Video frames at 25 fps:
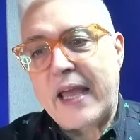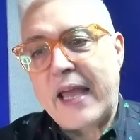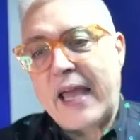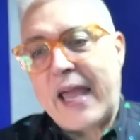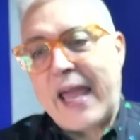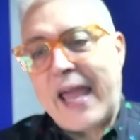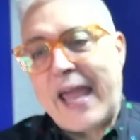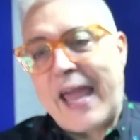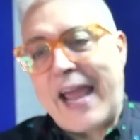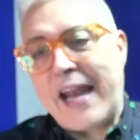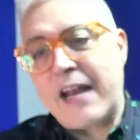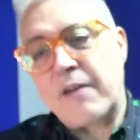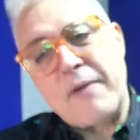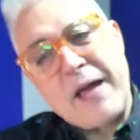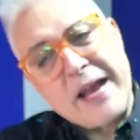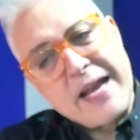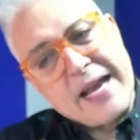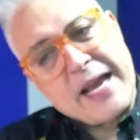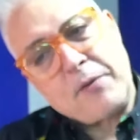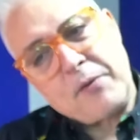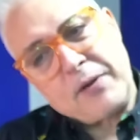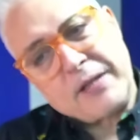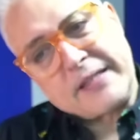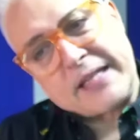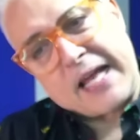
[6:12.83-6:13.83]
el
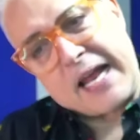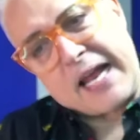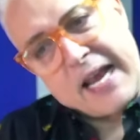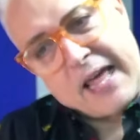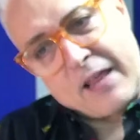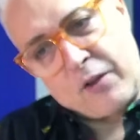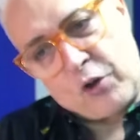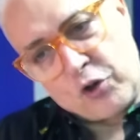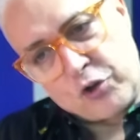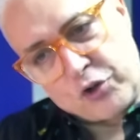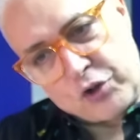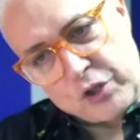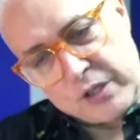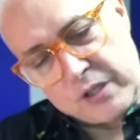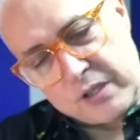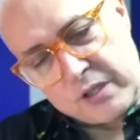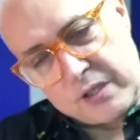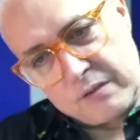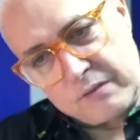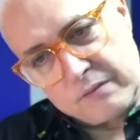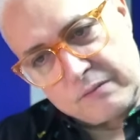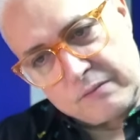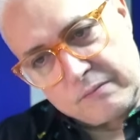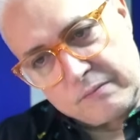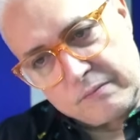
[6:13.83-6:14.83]
veneno está en la dosis.
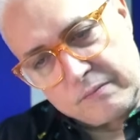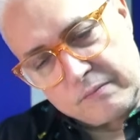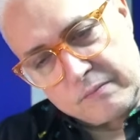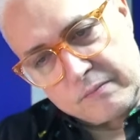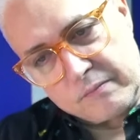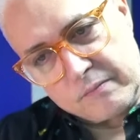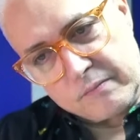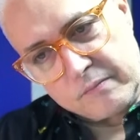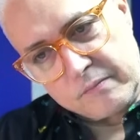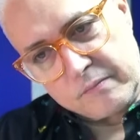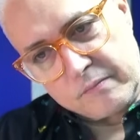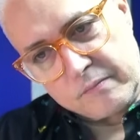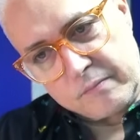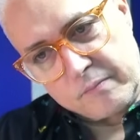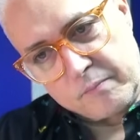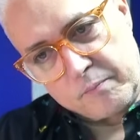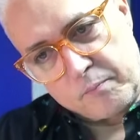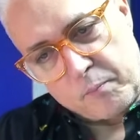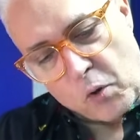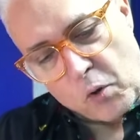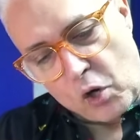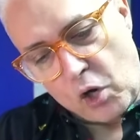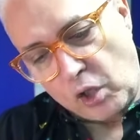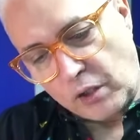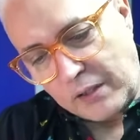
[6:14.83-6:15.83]

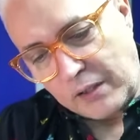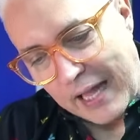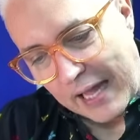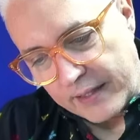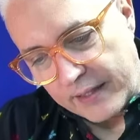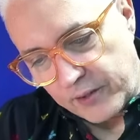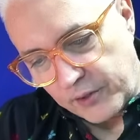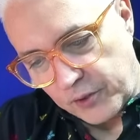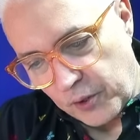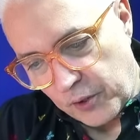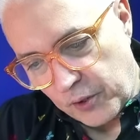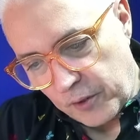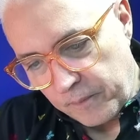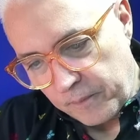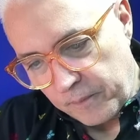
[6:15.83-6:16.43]
Por lo tanto,